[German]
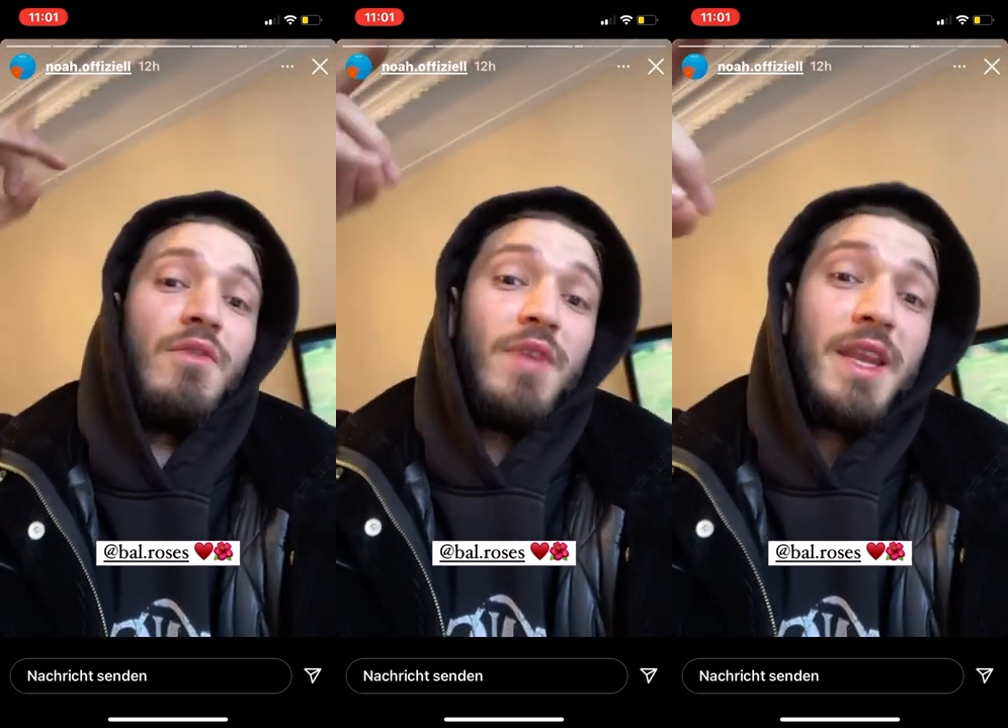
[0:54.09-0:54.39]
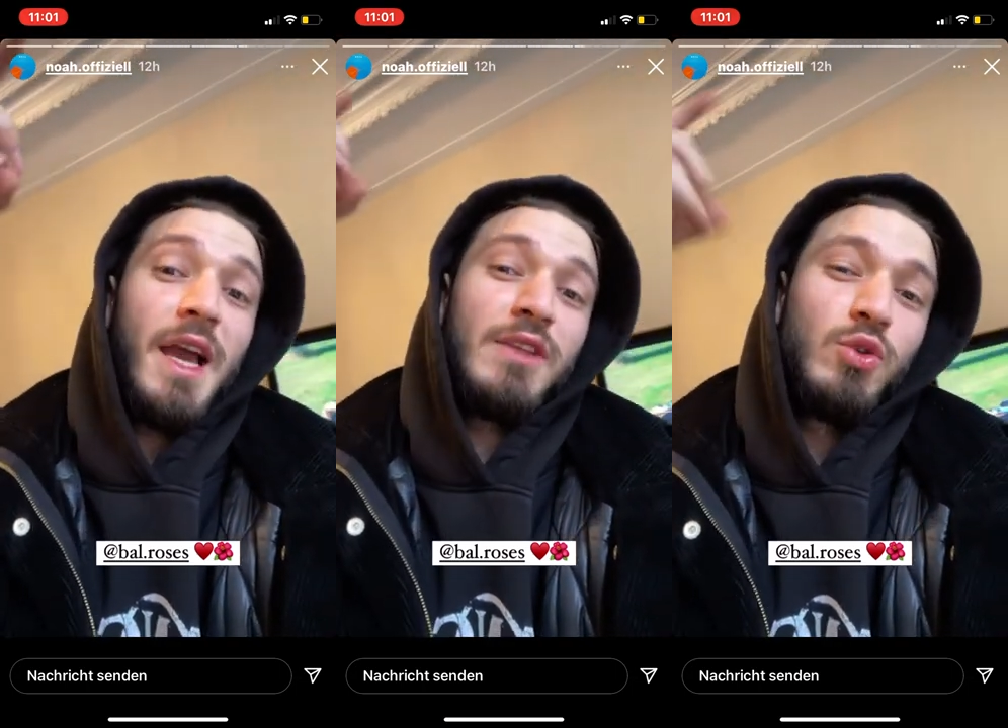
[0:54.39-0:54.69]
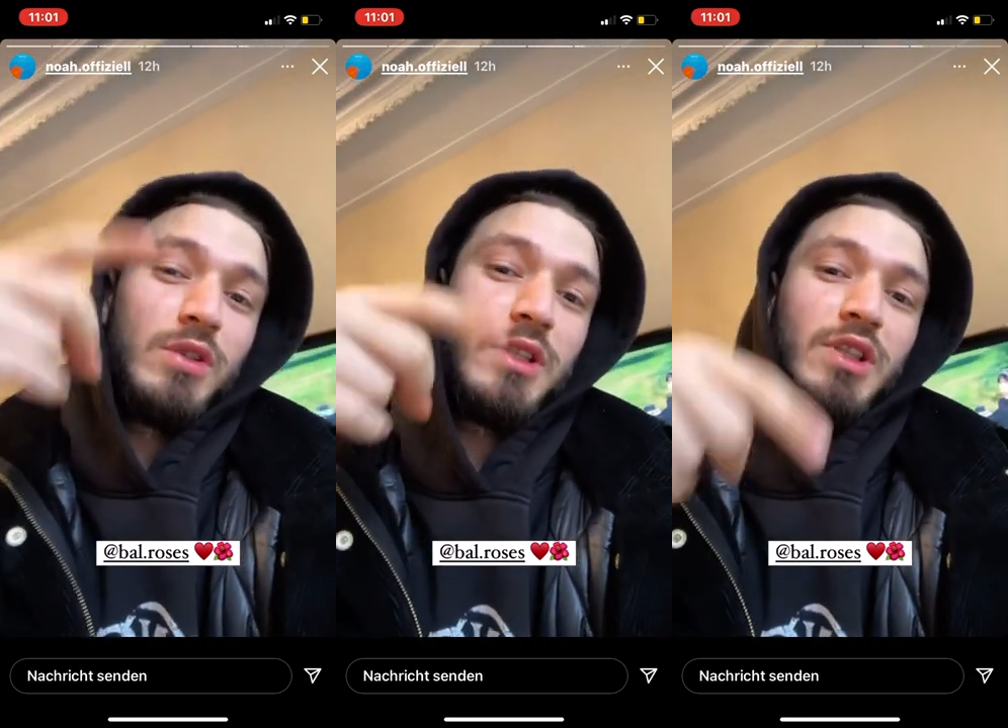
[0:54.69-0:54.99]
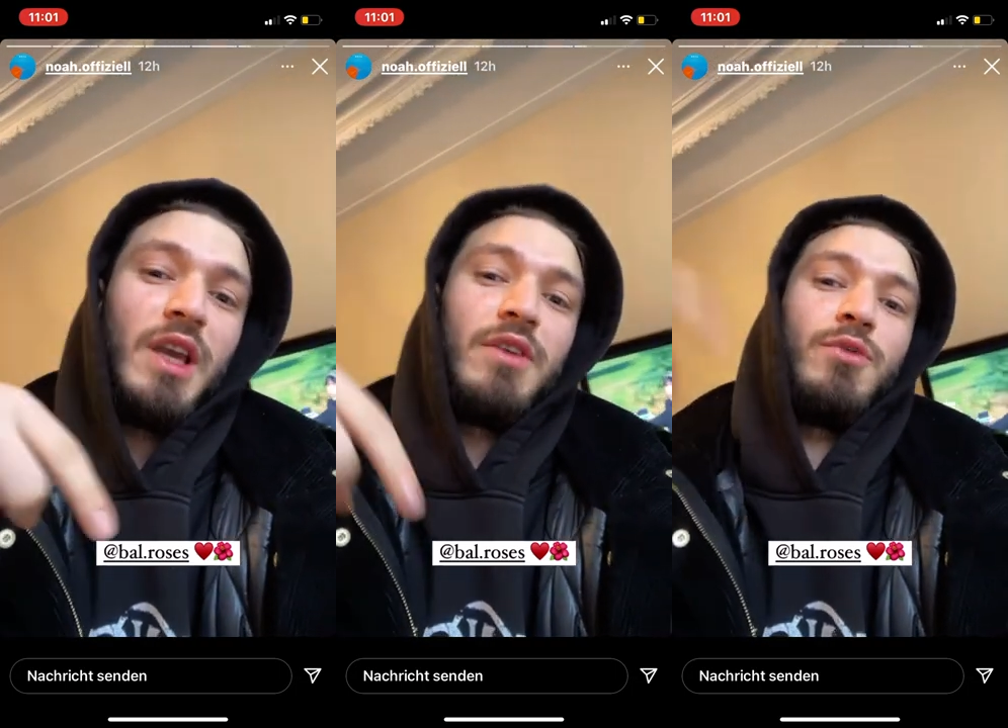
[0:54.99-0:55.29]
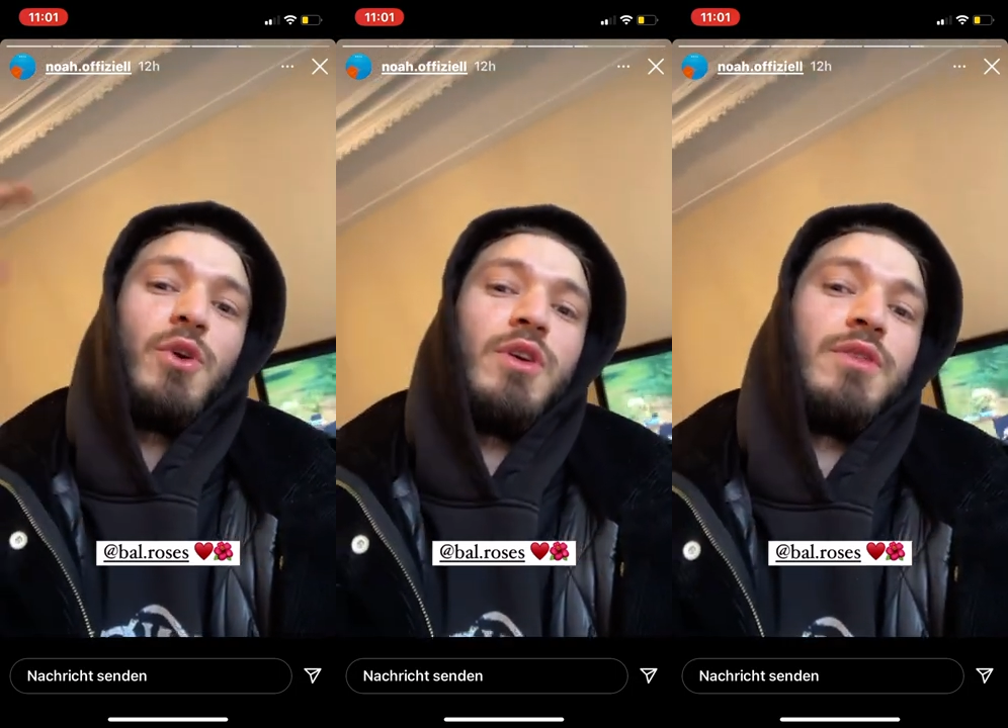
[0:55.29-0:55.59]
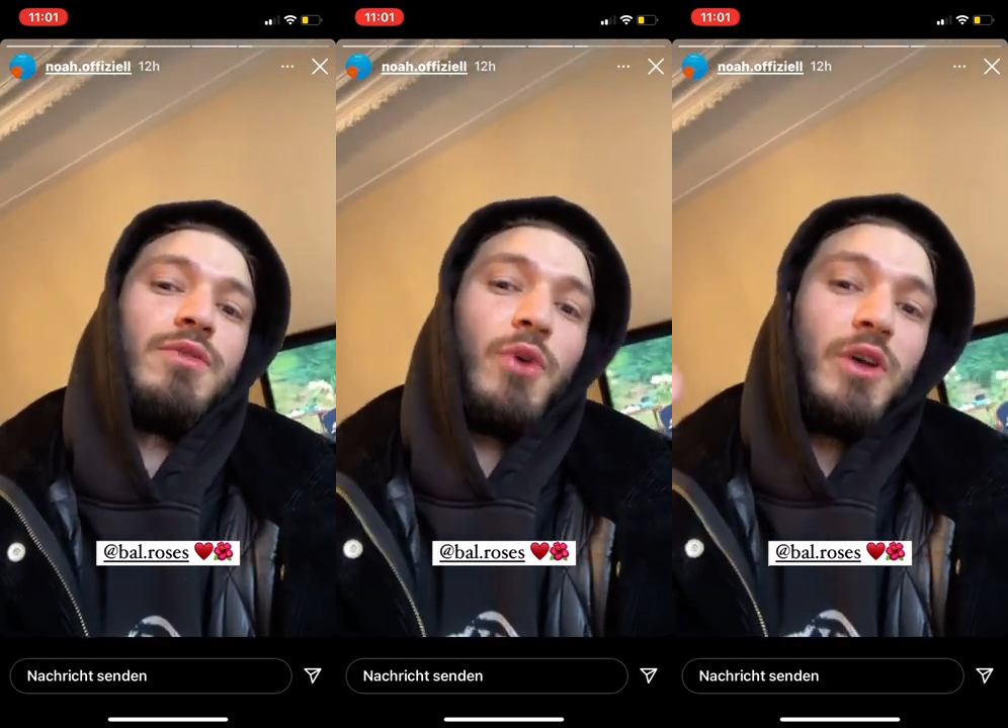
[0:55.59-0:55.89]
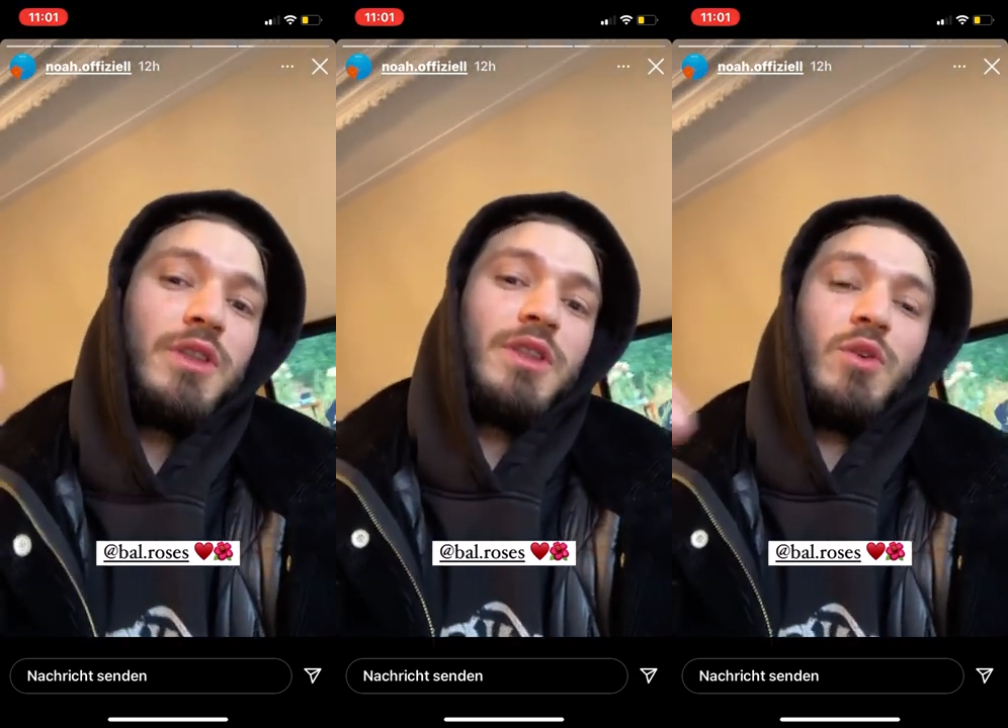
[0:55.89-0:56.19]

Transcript: Wenn ihr ein süßes Geschenk für eure Freundin